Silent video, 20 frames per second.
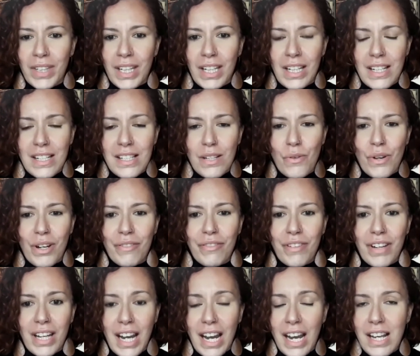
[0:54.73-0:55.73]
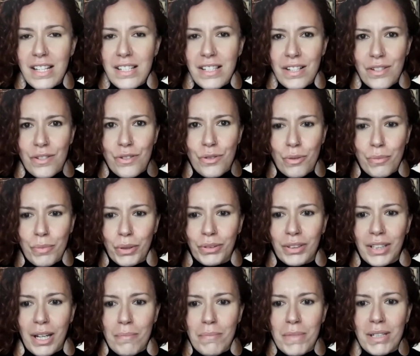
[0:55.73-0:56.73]
que são referências sobre o
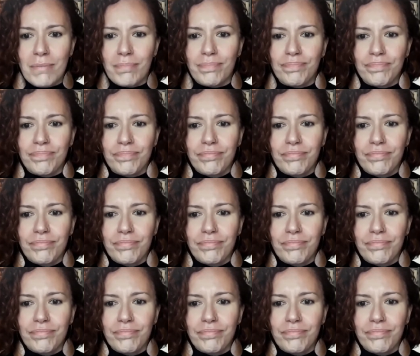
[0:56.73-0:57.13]
tema